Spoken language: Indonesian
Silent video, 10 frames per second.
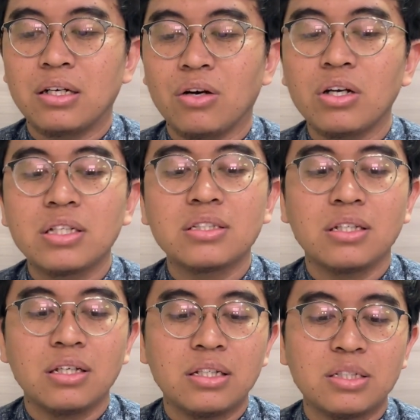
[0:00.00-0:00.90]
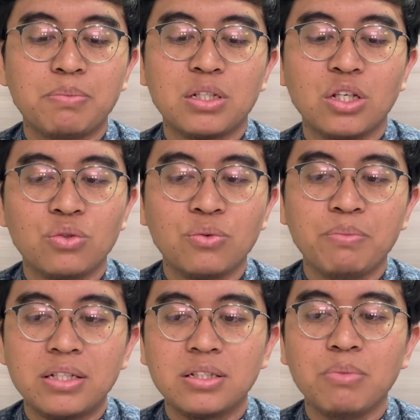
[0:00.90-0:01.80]
kondisi seperti itu
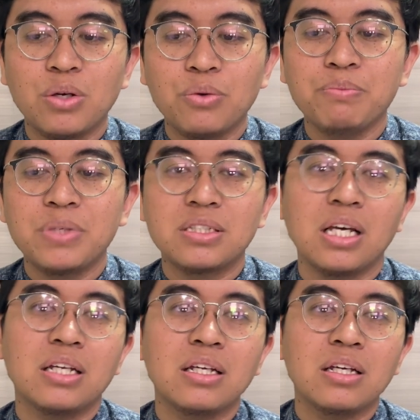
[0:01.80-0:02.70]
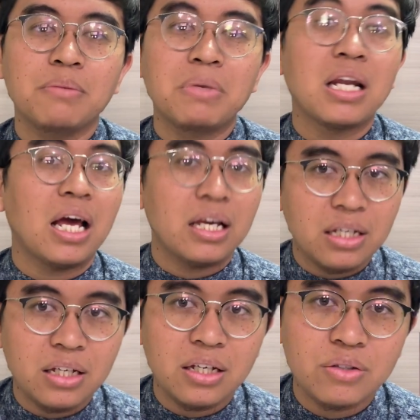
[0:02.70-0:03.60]
masih belum bisa
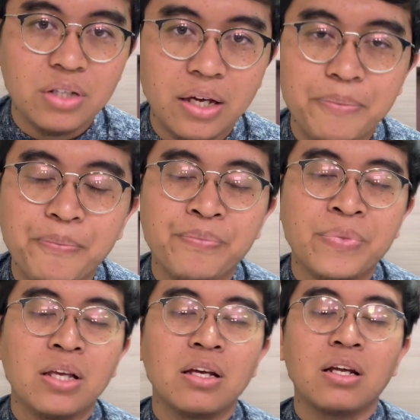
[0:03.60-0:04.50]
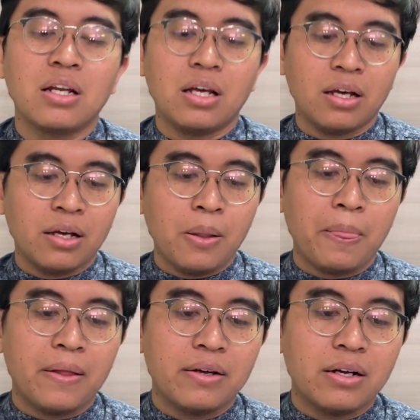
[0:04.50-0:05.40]
dibenahi gitu ya. Nah
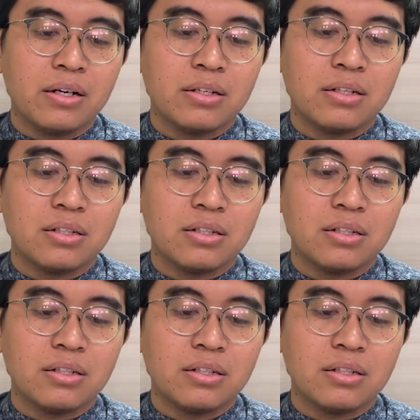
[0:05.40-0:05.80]
e,